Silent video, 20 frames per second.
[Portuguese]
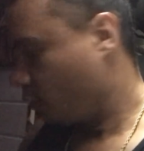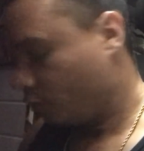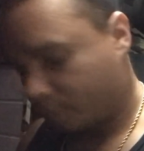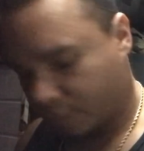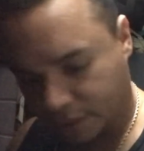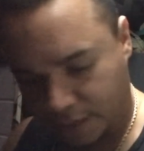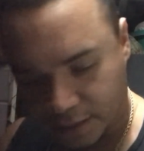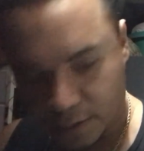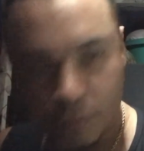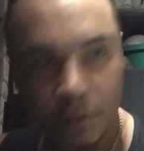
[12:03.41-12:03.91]

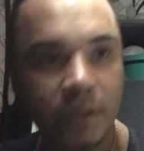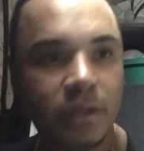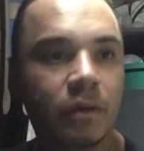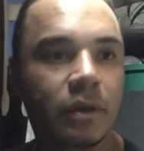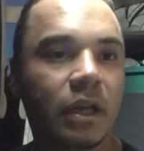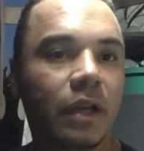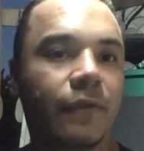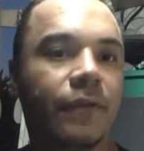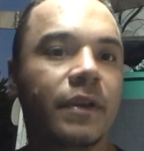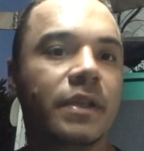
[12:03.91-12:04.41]
Uma das coisas que
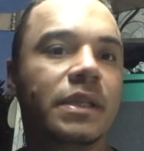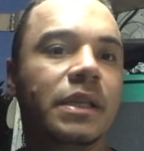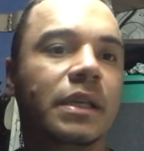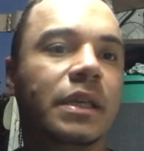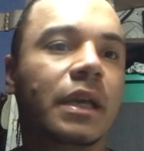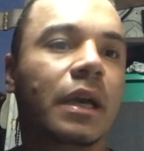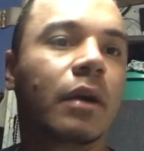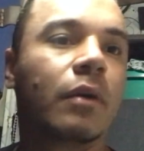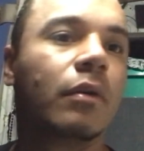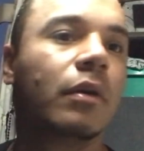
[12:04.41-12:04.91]
eu quero fazer
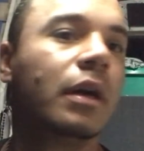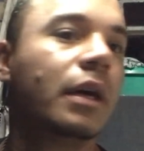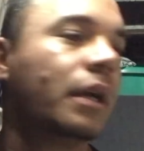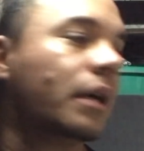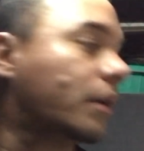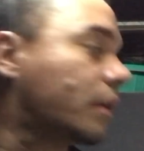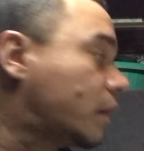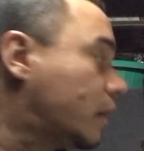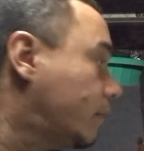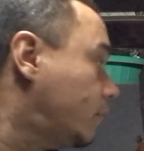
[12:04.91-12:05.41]
aqui
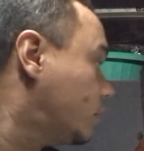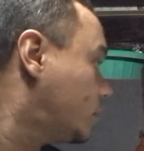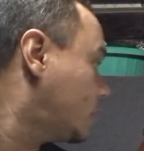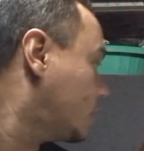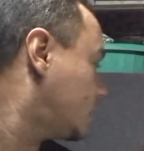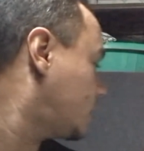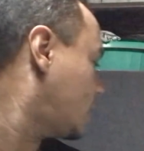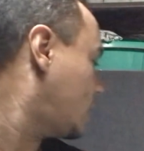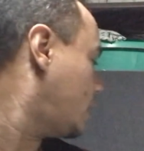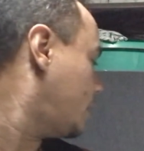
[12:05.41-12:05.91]
agora, que eu vou
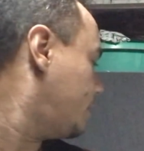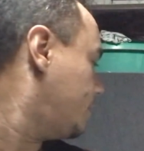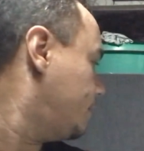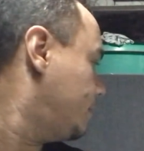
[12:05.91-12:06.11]
tentar